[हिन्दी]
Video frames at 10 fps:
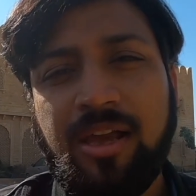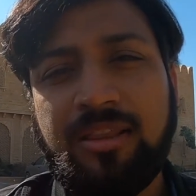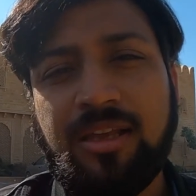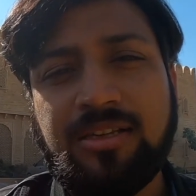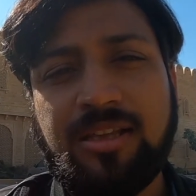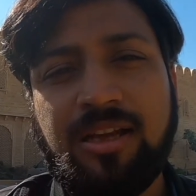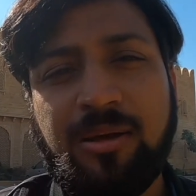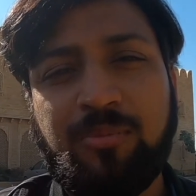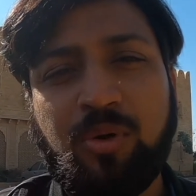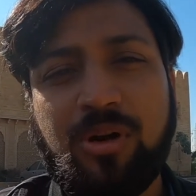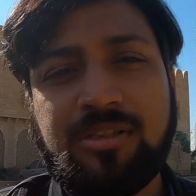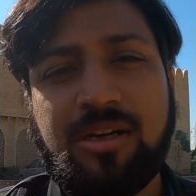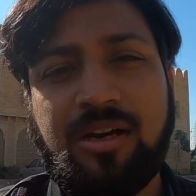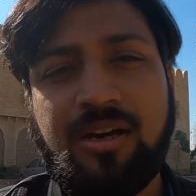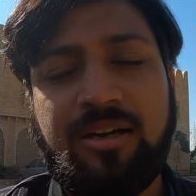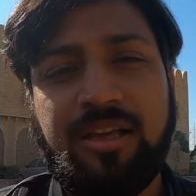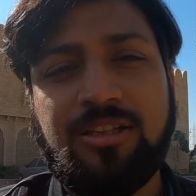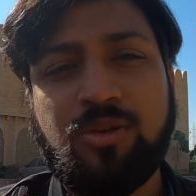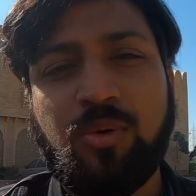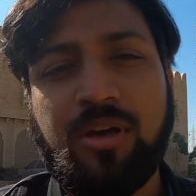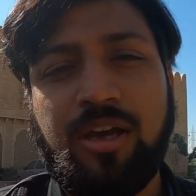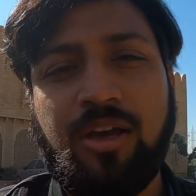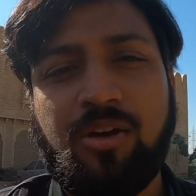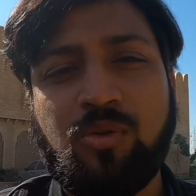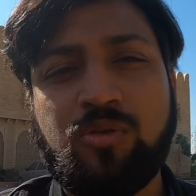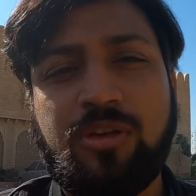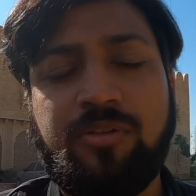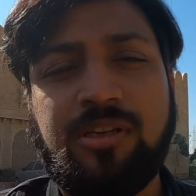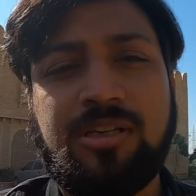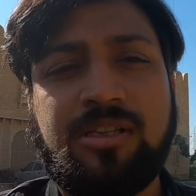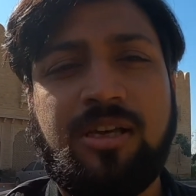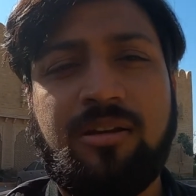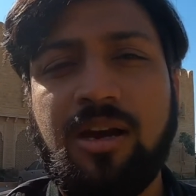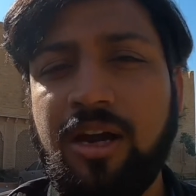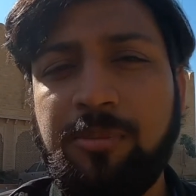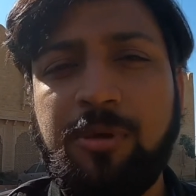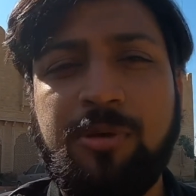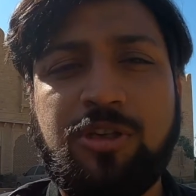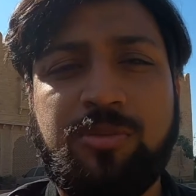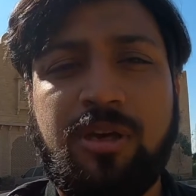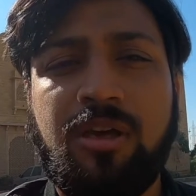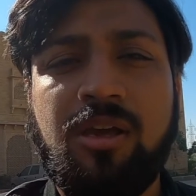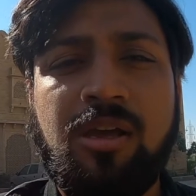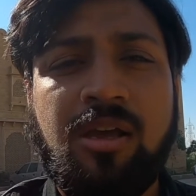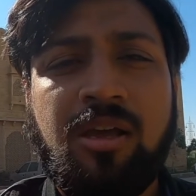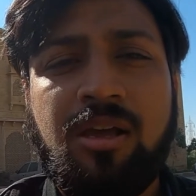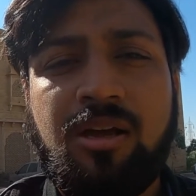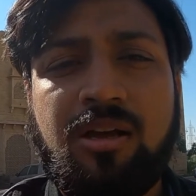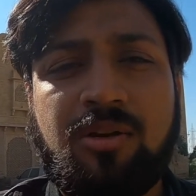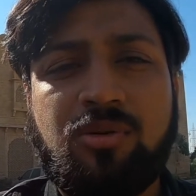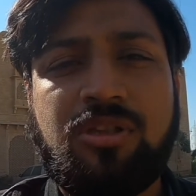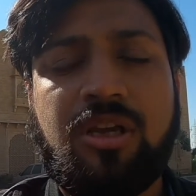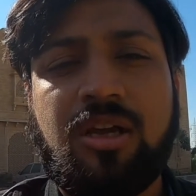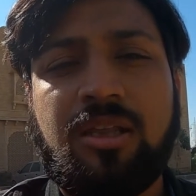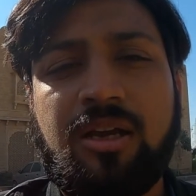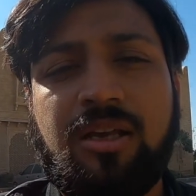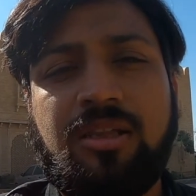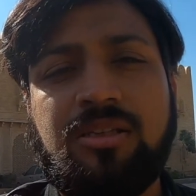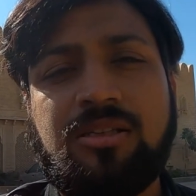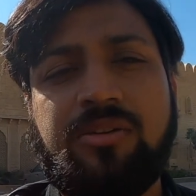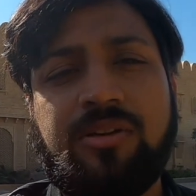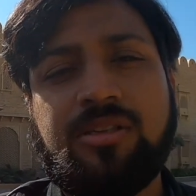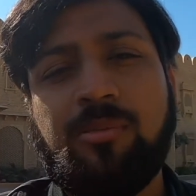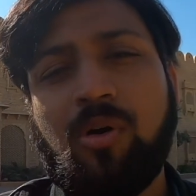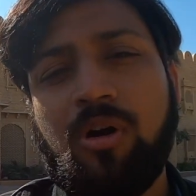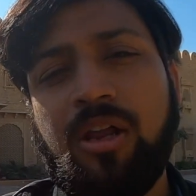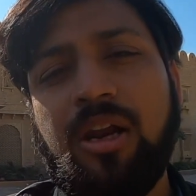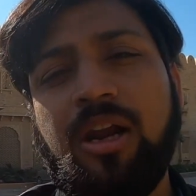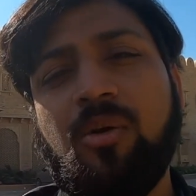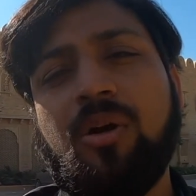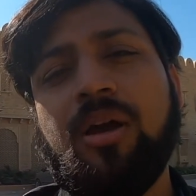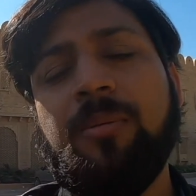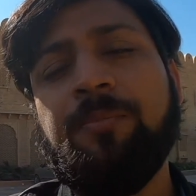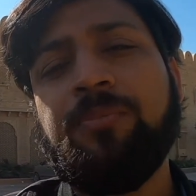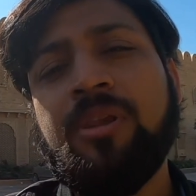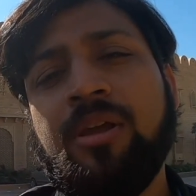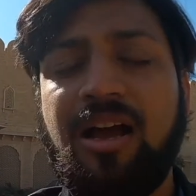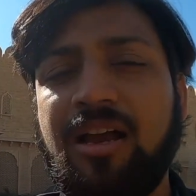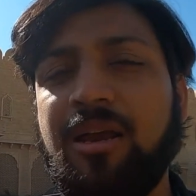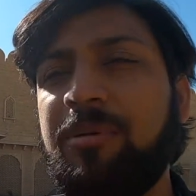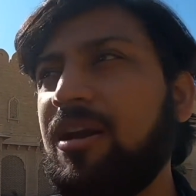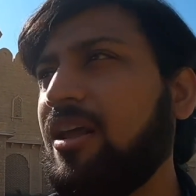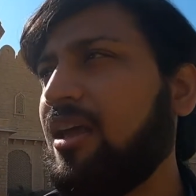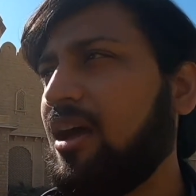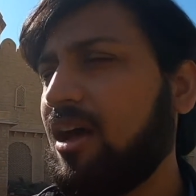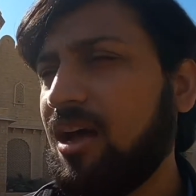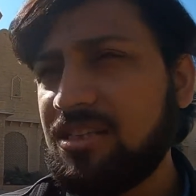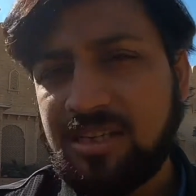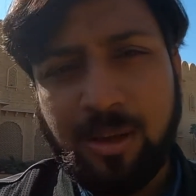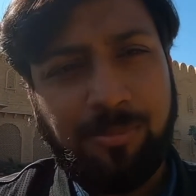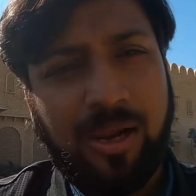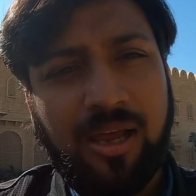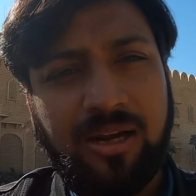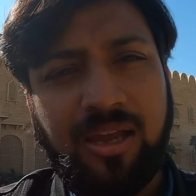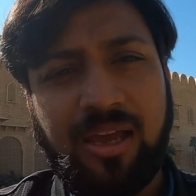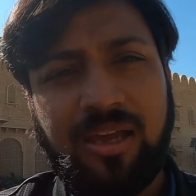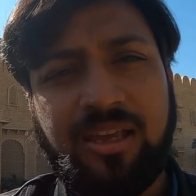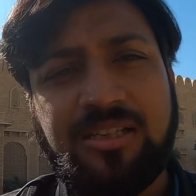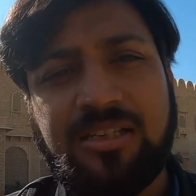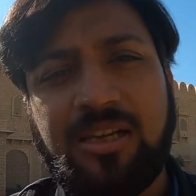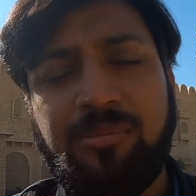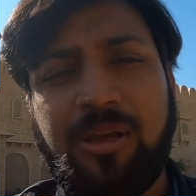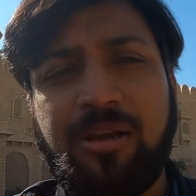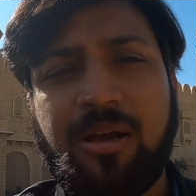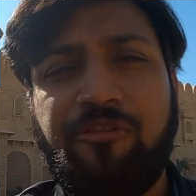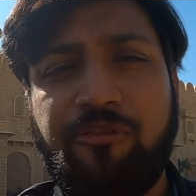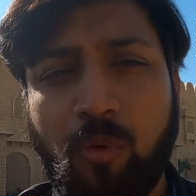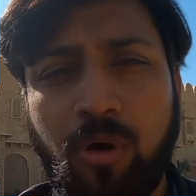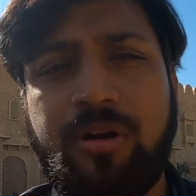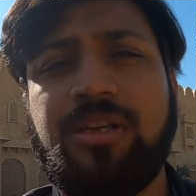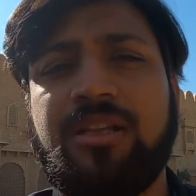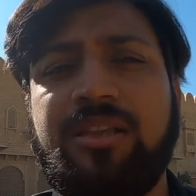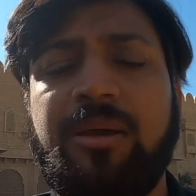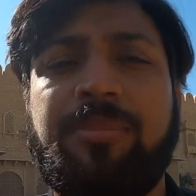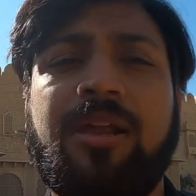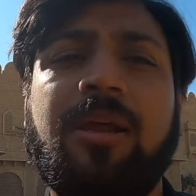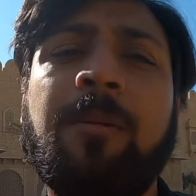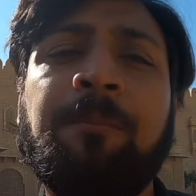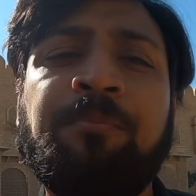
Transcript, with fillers: इतना ज़्यादा हम थोड़ा सा टेंस हो गए और उसकी वजह से गाड़ी भी बीच में आ, कुछ दिक्कत आ गई थी जिसकी वजह से हम और डिलेड हो गए आगे बढ़ रहे हैं आज का प्लान है कि जैसलमेर का फोर्ट जाते हैं पहले